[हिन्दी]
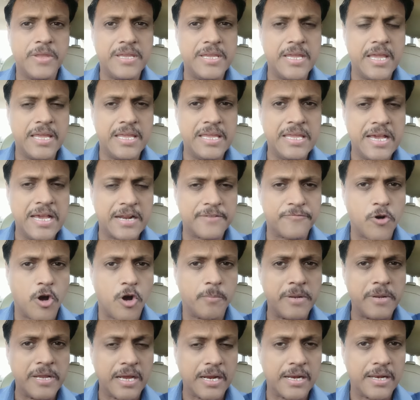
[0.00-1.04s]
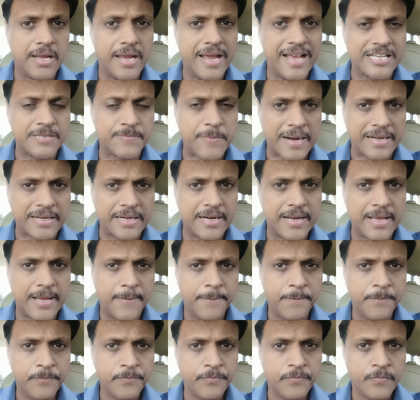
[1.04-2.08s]
ये ई ER फॉर्म निकलना एक्सपेक्टेड है
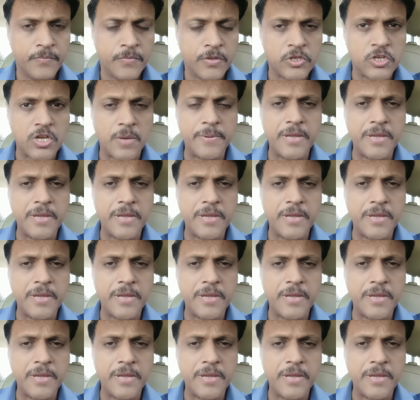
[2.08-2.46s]
जब ये